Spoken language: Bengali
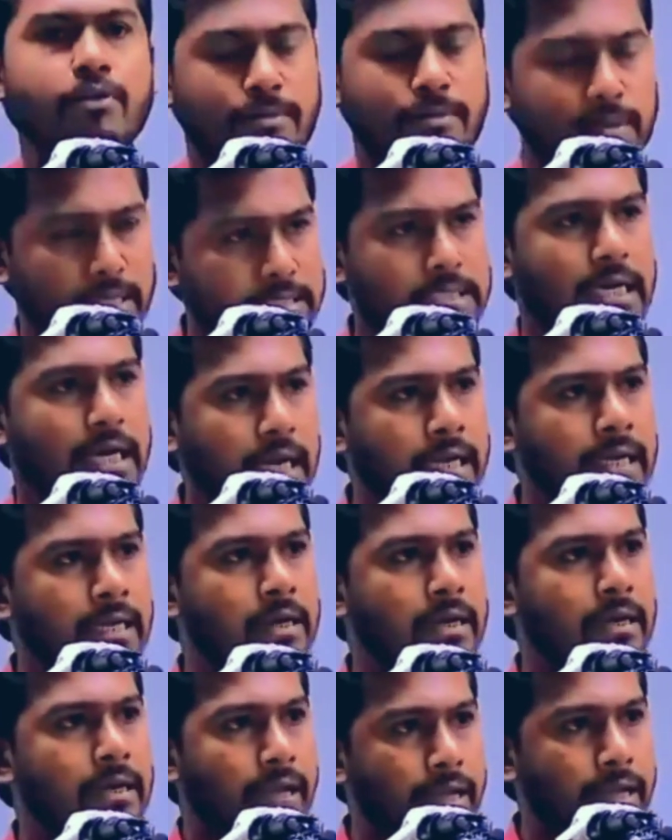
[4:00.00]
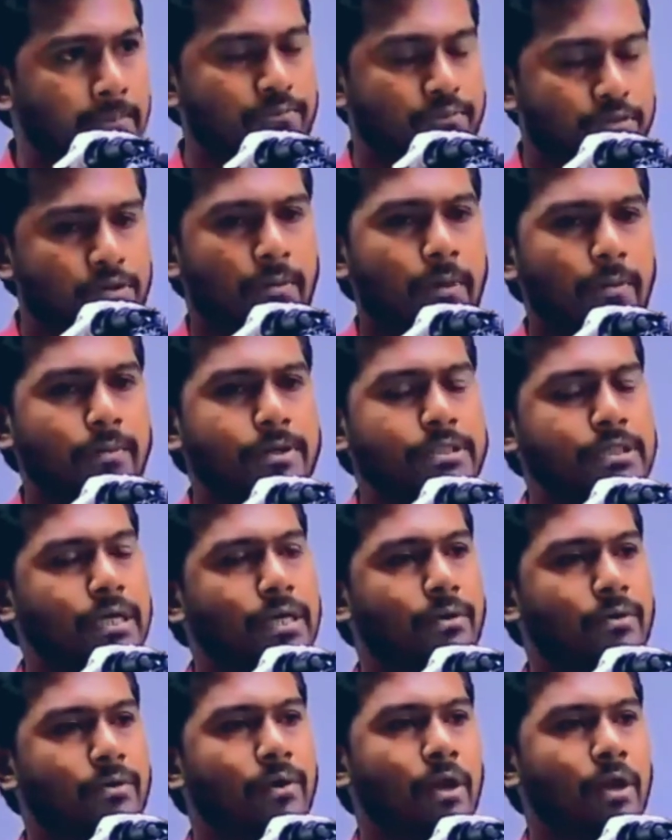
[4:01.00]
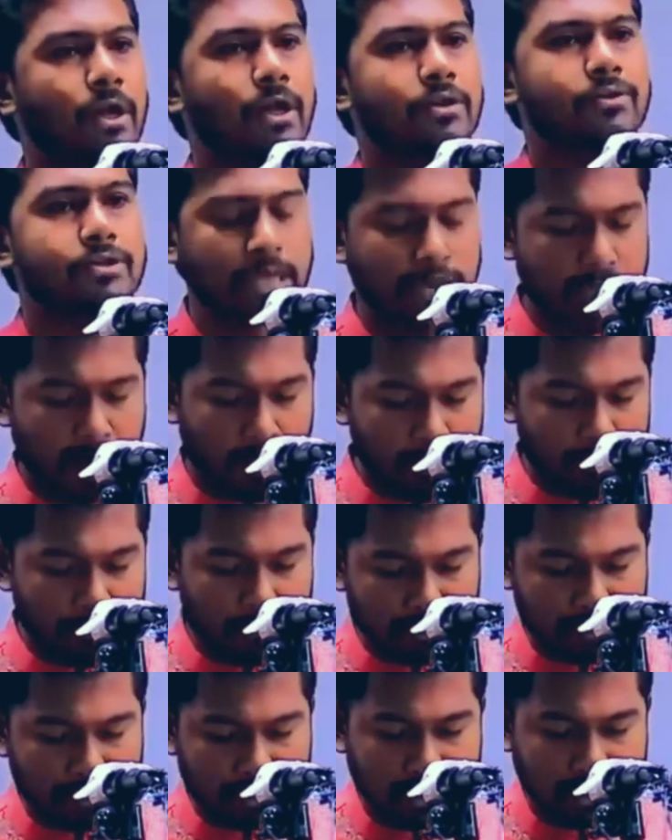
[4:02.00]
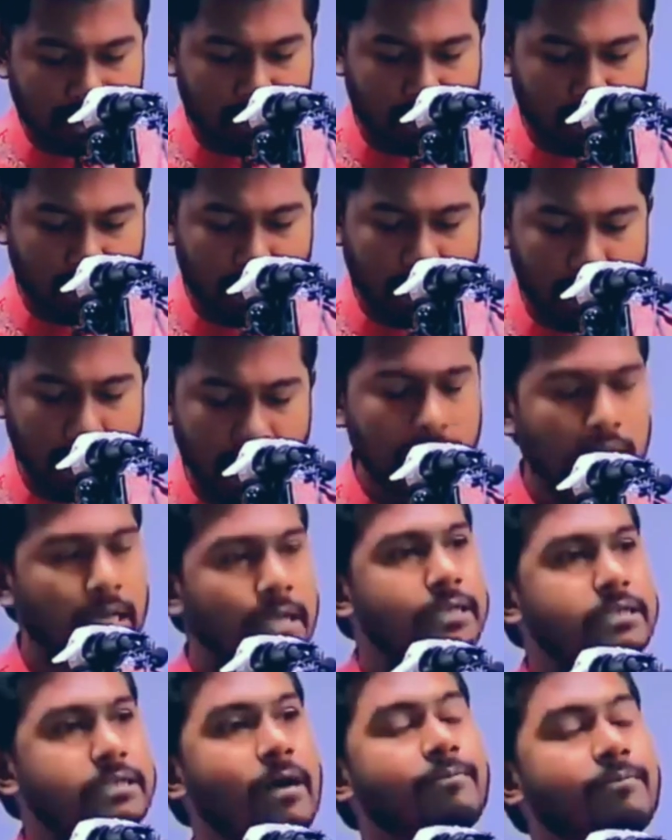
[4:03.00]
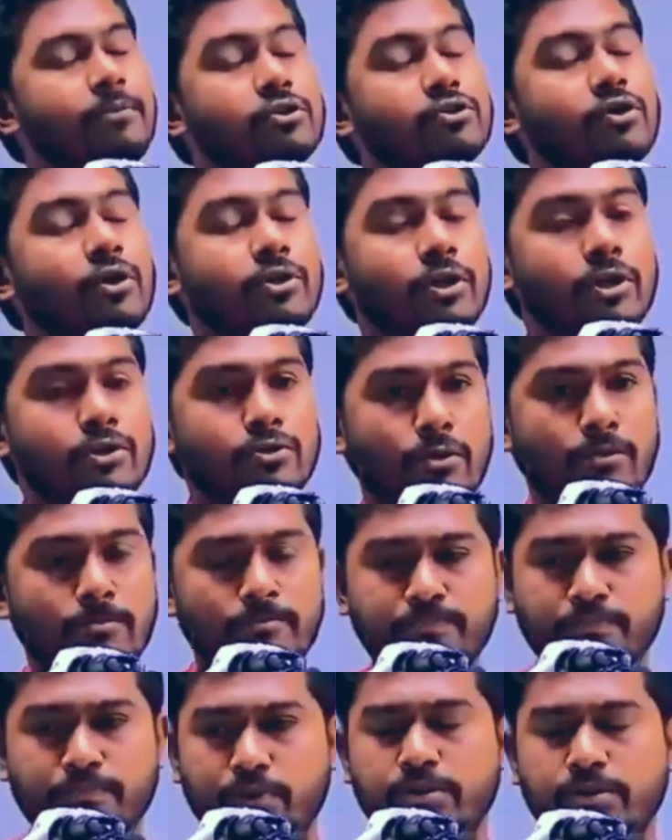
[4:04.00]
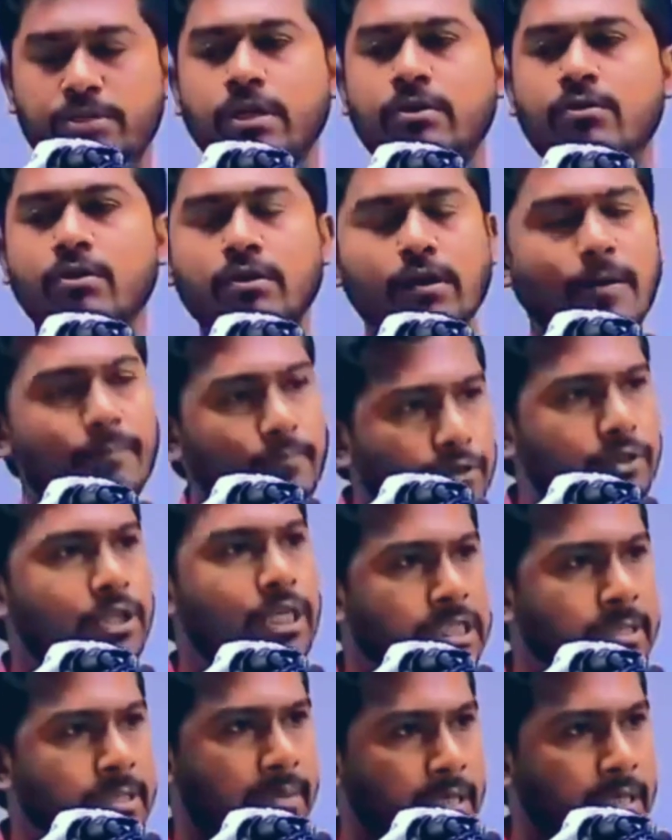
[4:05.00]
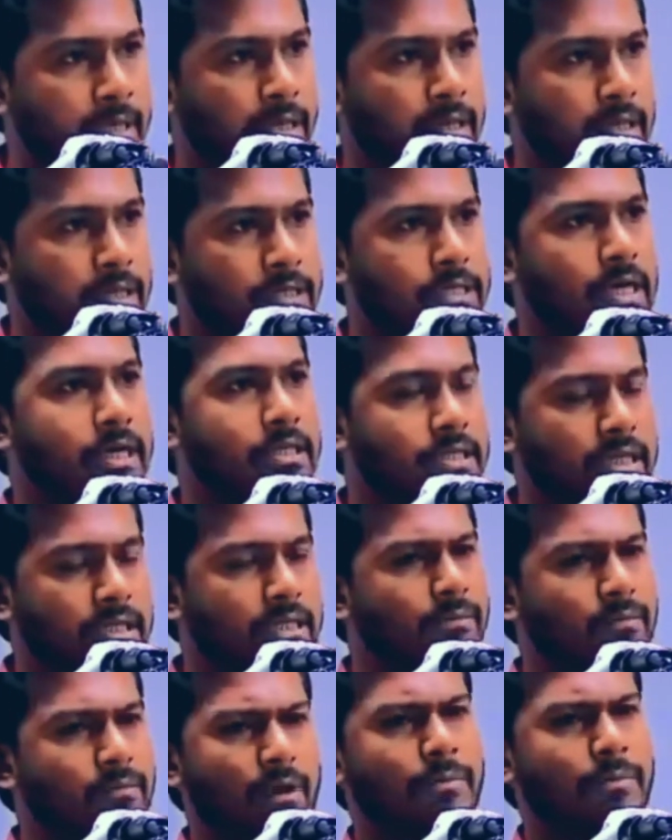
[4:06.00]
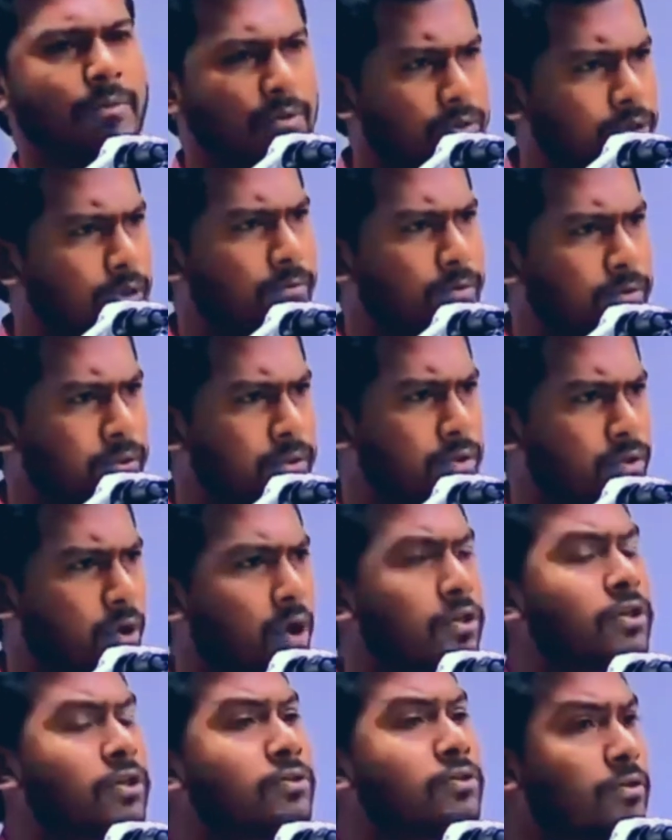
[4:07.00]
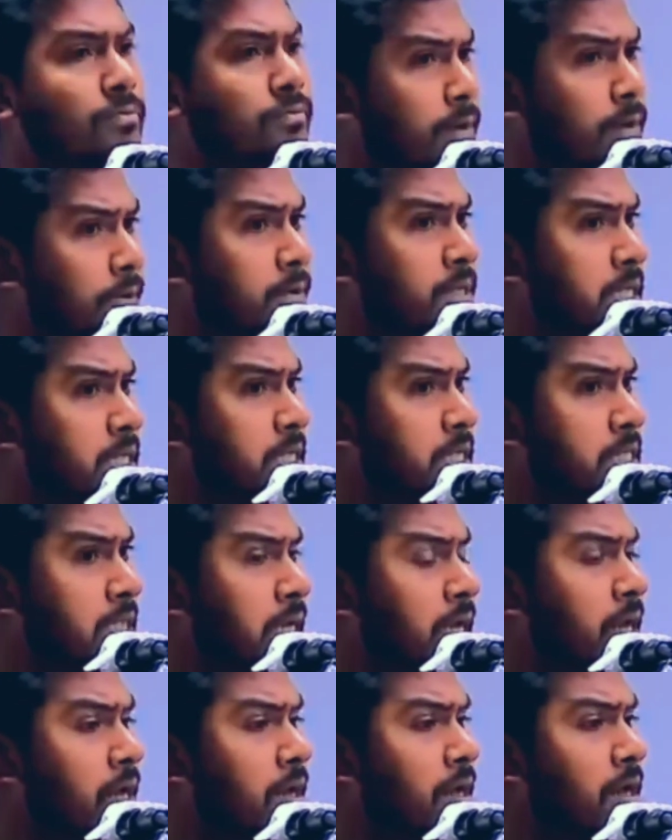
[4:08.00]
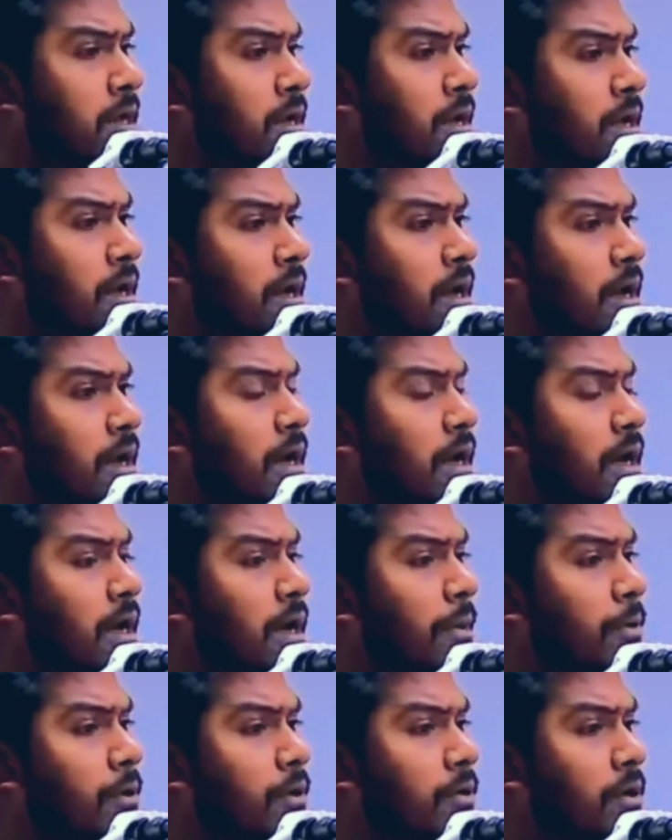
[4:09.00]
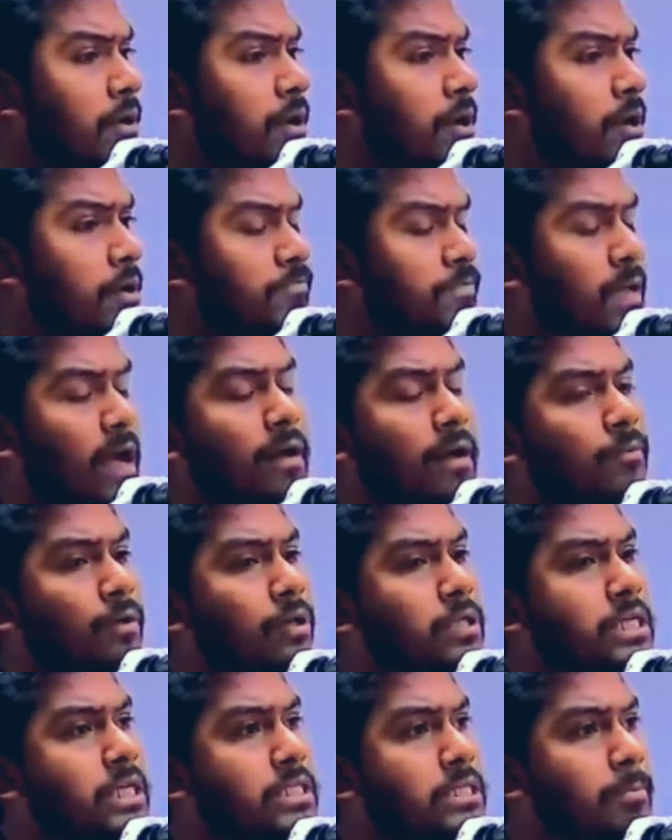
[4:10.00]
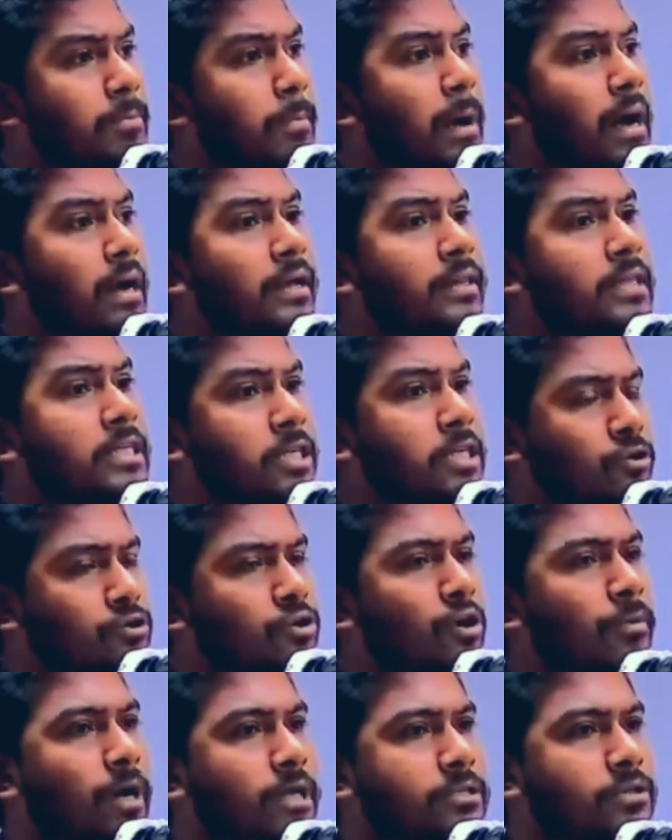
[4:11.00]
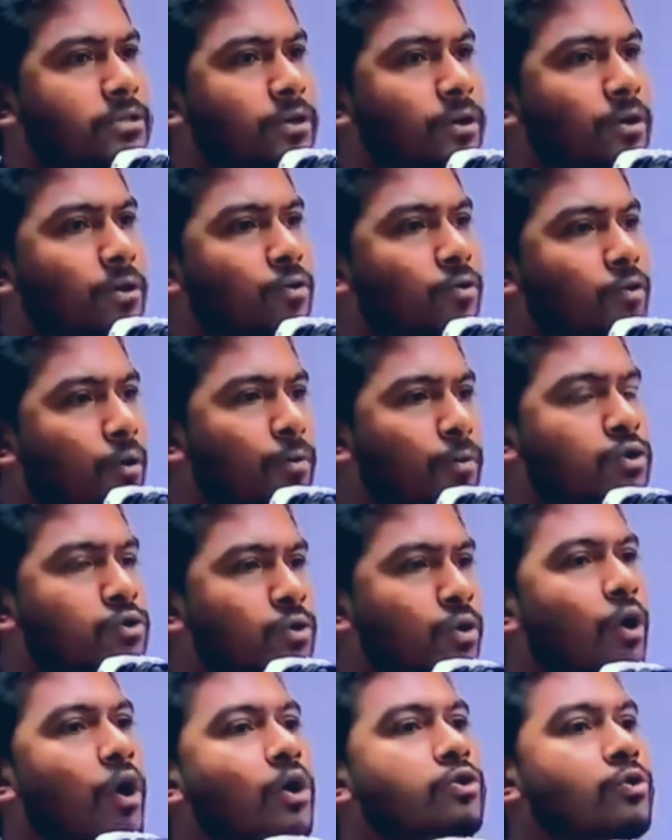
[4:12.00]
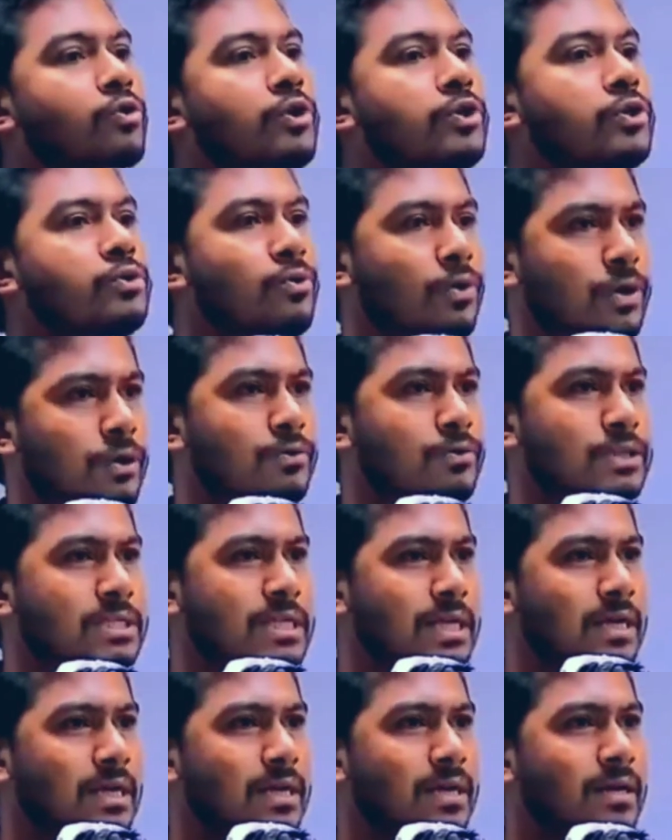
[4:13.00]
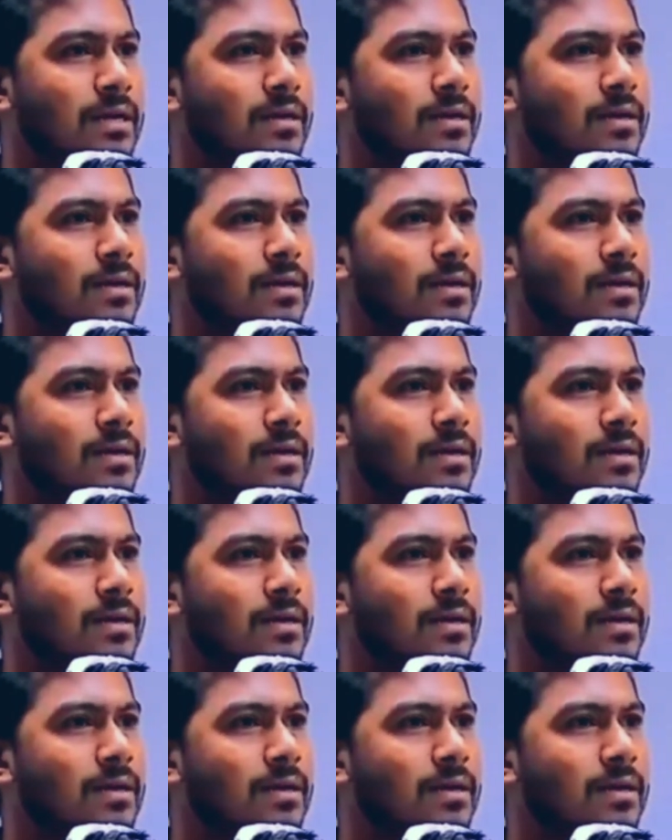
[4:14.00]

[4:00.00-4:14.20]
এবং প্রতিবাদ জানাই এই সমাবেশ থেকেও সেখানে আওয়ামীপন্থী শিক্ষকরা যে আপনার সতেরো জন তো শিক্ষক না বুদ্ধিজীবী সাংস্কৃতিক মানে বিভিন্ন ধরনের বুদ্ধিজীবী সতেরো জন বিবৃতি দিছে এবং তারা বলছে যে বাংলাদেশের সমাজ ক্রমশ অসহিষ্ণু হয়ে উঠছে